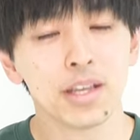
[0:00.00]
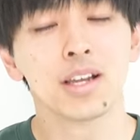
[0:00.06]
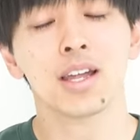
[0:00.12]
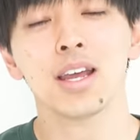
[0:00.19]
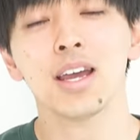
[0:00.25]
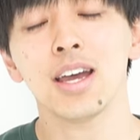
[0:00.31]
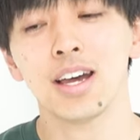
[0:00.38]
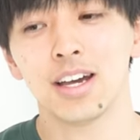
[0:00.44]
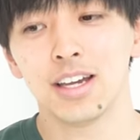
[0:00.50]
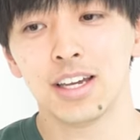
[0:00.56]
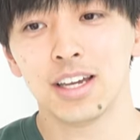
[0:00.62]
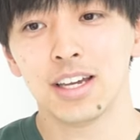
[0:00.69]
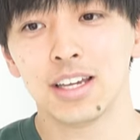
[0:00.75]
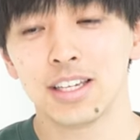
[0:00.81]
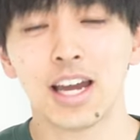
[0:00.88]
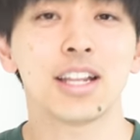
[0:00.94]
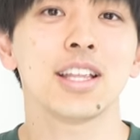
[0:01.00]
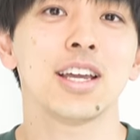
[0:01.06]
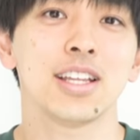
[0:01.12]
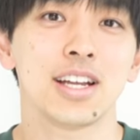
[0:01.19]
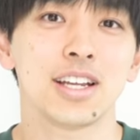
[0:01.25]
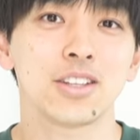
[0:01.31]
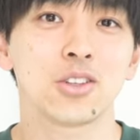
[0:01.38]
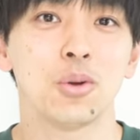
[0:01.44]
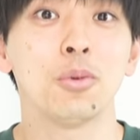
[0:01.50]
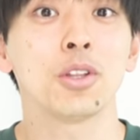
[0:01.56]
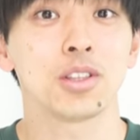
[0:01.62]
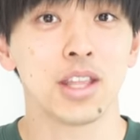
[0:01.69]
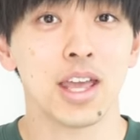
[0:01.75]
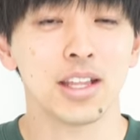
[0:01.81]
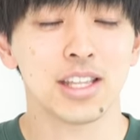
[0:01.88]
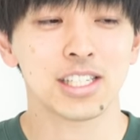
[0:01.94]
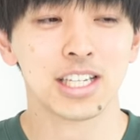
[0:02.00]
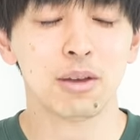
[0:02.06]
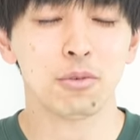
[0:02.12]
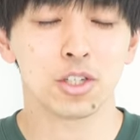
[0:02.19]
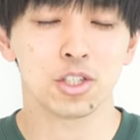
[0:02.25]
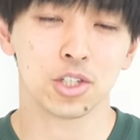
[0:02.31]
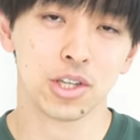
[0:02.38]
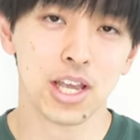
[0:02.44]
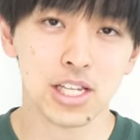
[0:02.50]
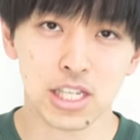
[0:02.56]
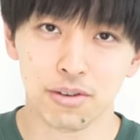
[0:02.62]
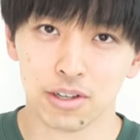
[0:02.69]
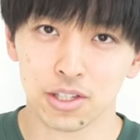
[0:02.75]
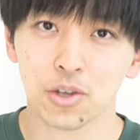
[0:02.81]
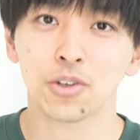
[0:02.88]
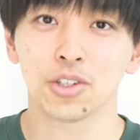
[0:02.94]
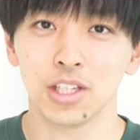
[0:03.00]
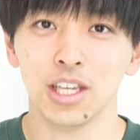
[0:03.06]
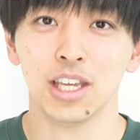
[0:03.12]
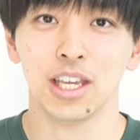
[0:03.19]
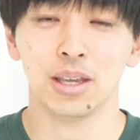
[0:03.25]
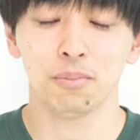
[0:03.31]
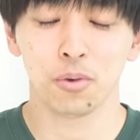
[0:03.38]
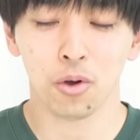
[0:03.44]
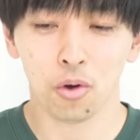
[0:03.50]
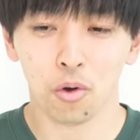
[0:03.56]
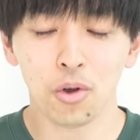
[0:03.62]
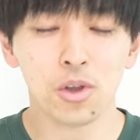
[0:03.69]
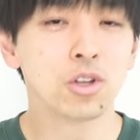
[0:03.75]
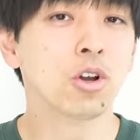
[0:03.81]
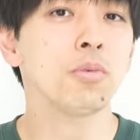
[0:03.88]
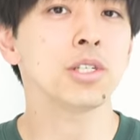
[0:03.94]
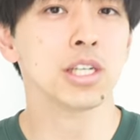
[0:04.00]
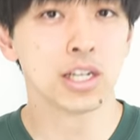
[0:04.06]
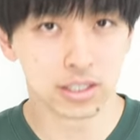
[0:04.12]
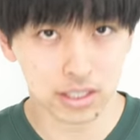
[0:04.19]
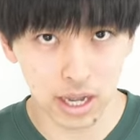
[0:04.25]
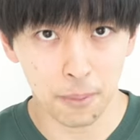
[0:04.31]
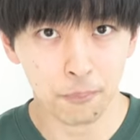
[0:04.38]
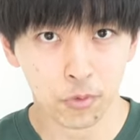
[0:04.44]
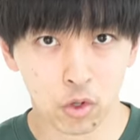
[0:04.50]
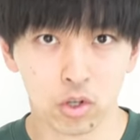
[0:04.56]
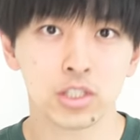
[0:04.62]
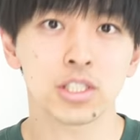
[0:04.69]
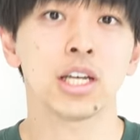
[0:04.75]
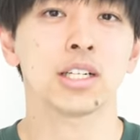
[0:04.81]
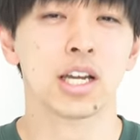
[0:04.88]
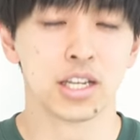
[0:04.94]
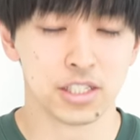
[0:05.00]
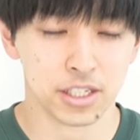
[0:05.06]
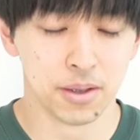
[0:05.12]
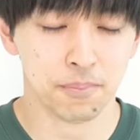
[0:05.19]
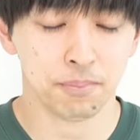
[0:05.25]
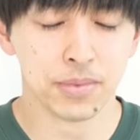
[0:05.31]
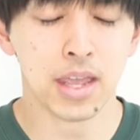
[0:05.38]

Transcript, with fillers: だから、やりたいなと思って。で、しかも受験生は特にもう追い込みじゃんか、この3ヶ月。